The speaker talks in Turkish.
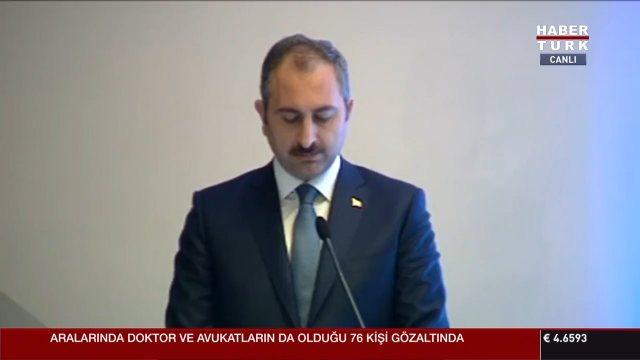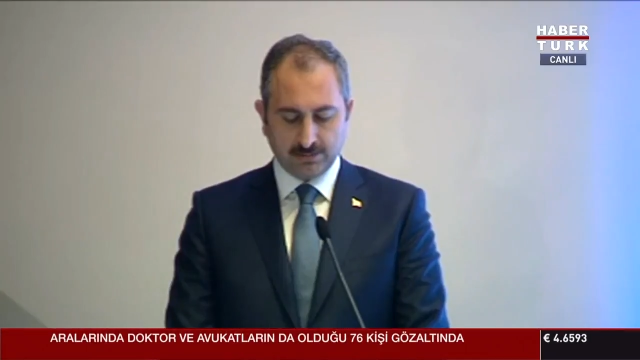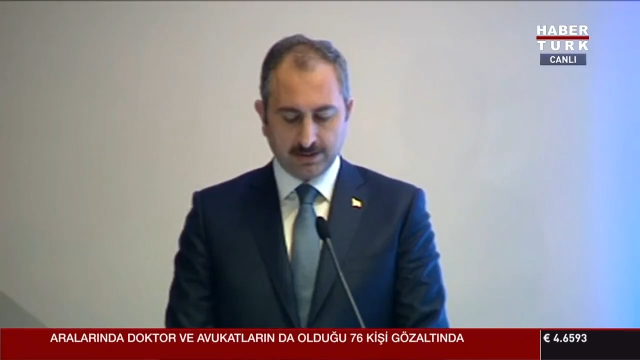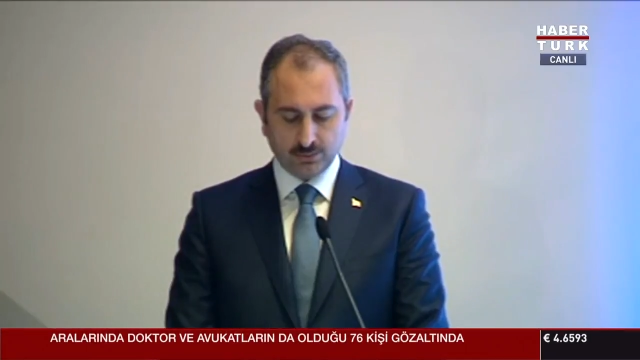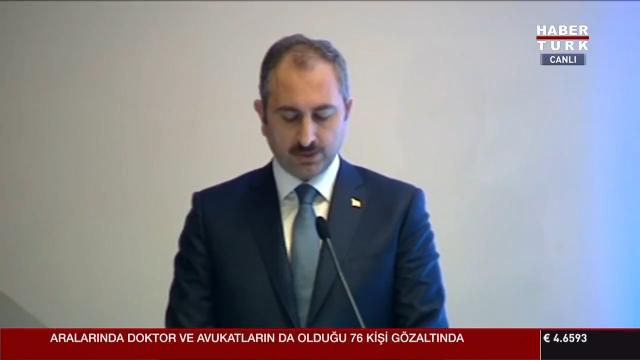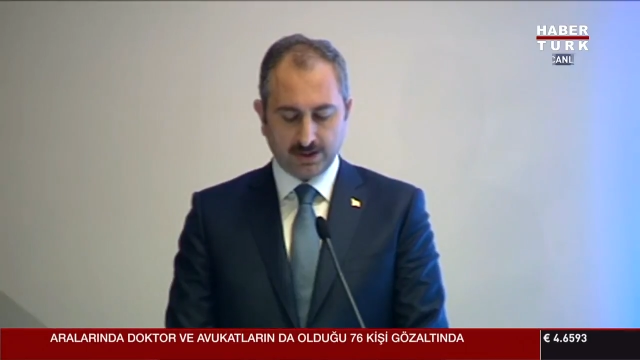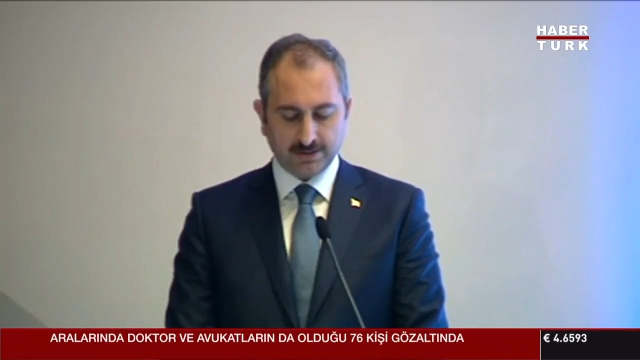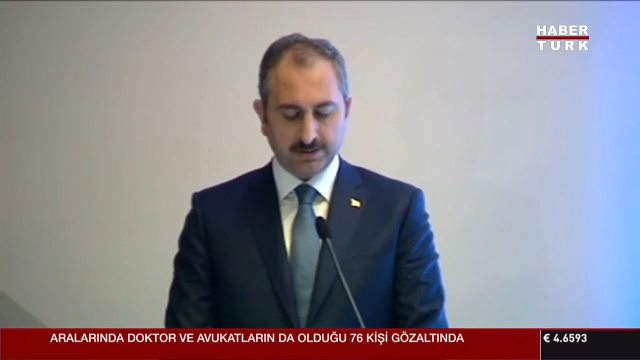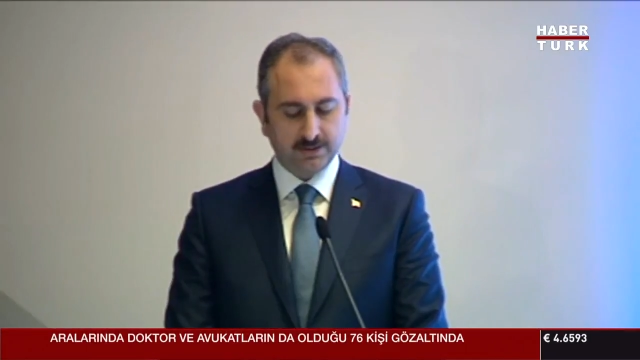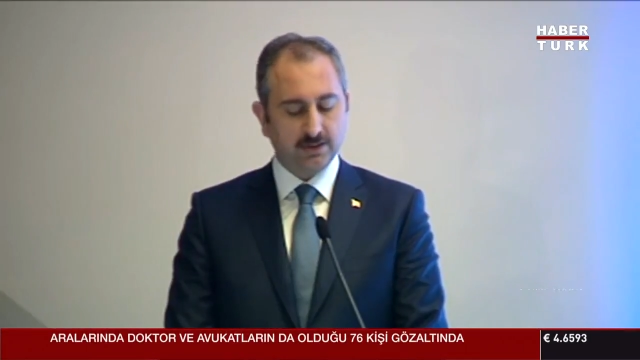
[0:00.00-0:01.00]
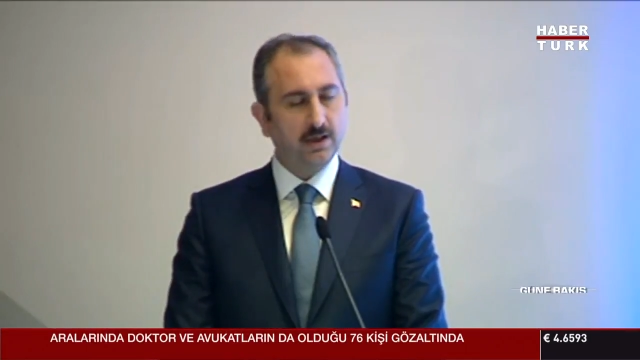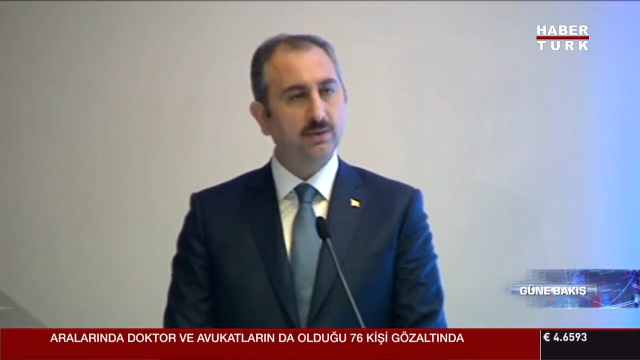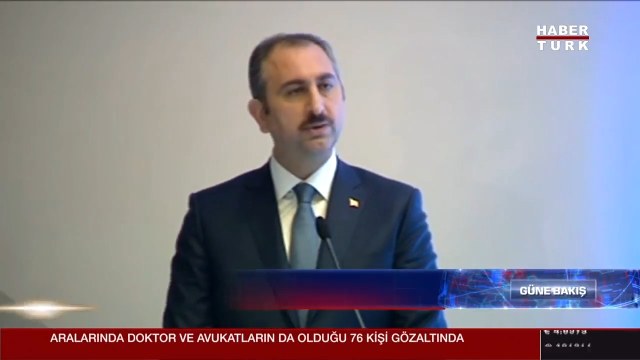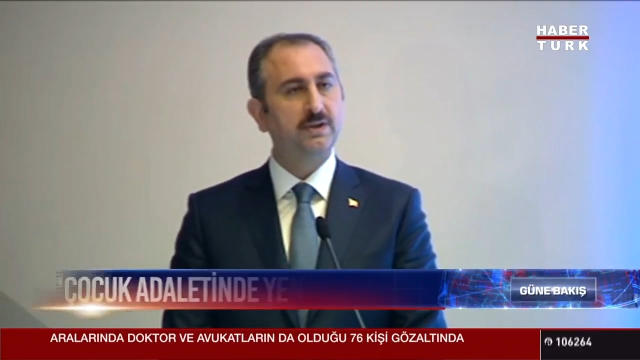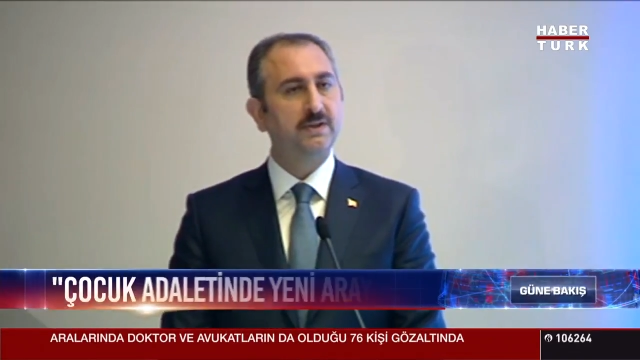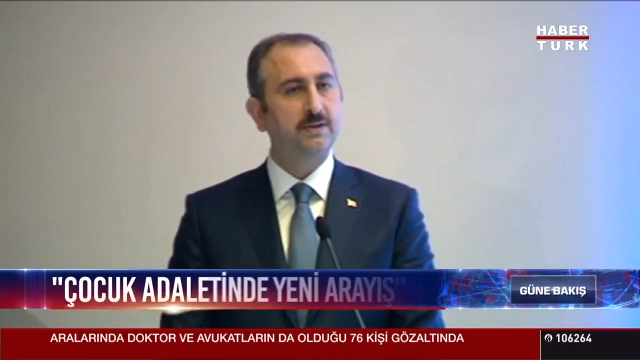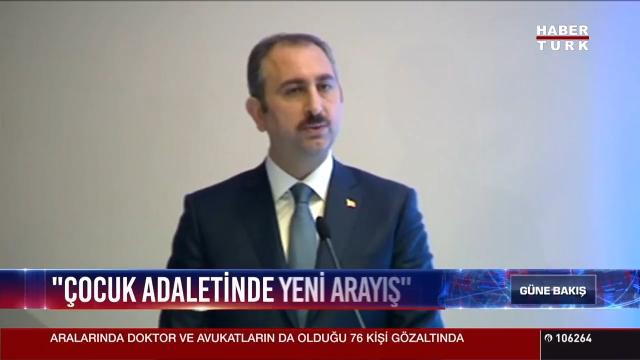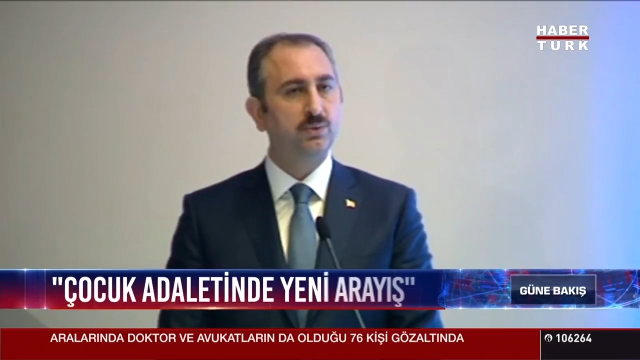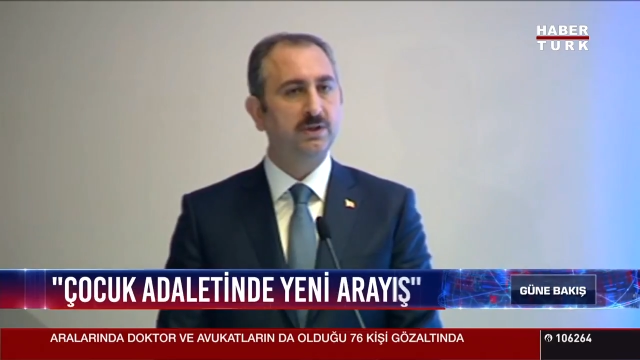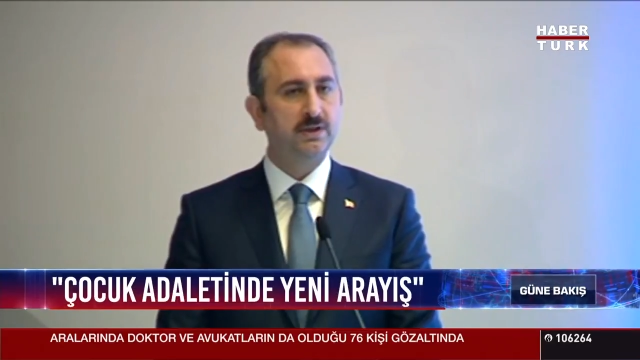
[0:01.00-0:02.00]
Mağdur hakları kanun
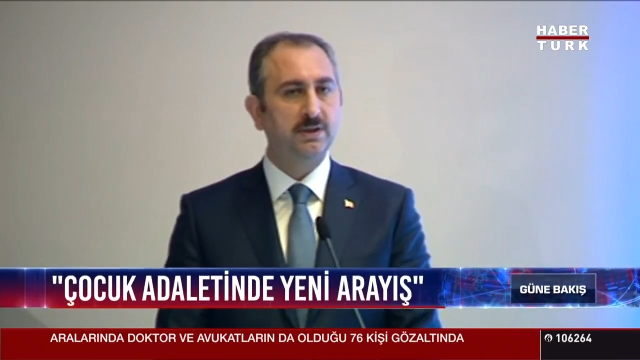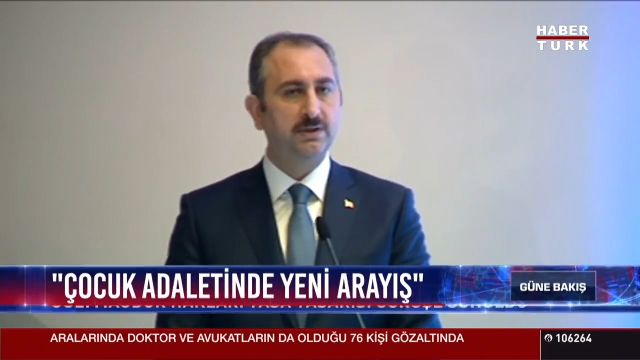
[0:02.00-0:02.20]
tasarısı üzerinde